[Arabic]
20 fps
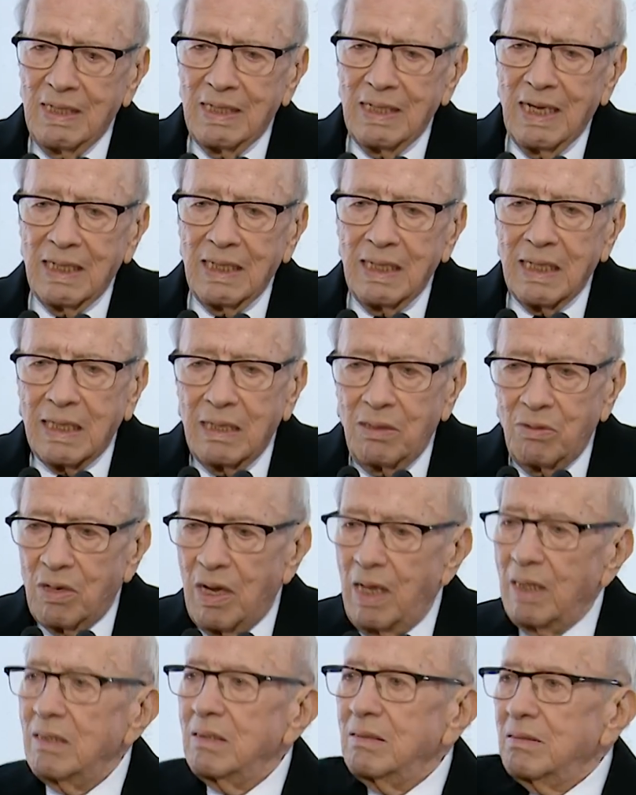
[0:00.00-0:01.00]
يعني
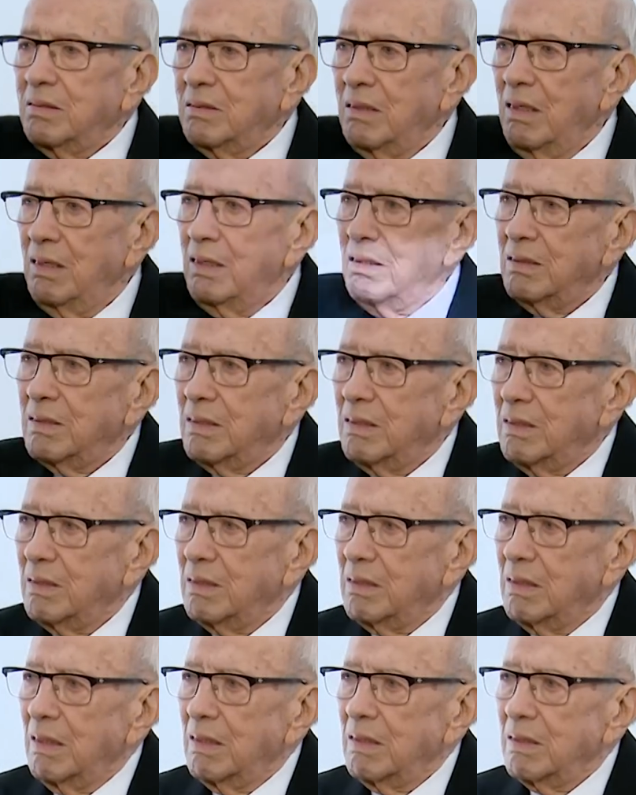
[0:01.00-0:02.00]
ثورة
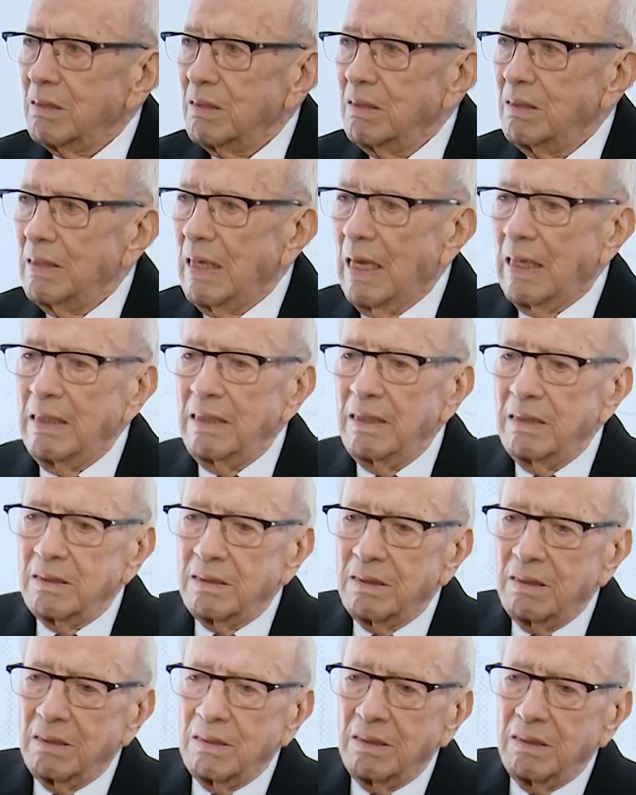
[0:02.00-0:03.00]
يعني
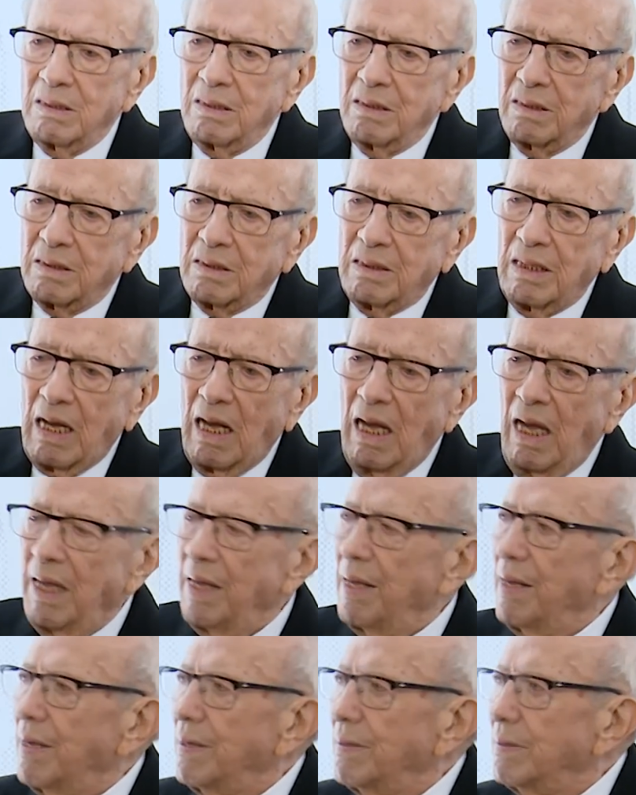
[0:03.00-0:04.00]

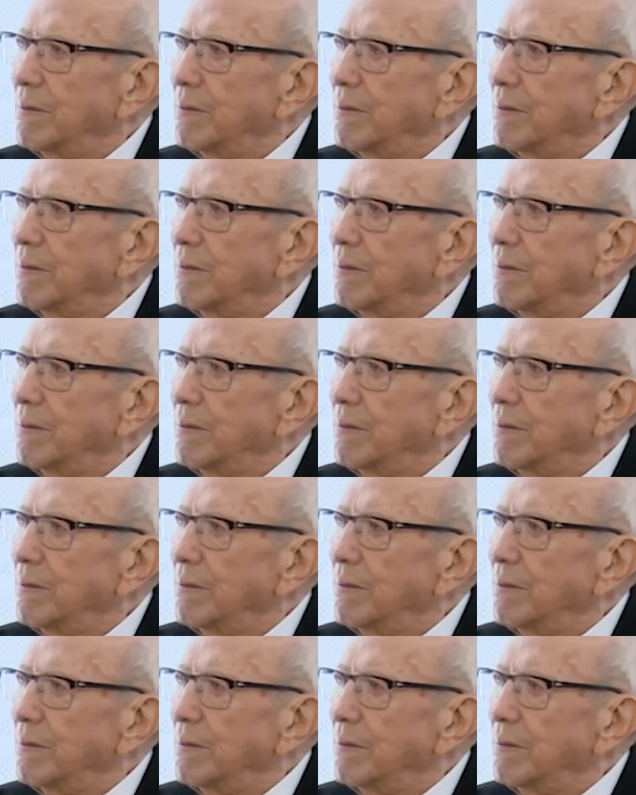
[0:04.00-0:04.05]
تلقائية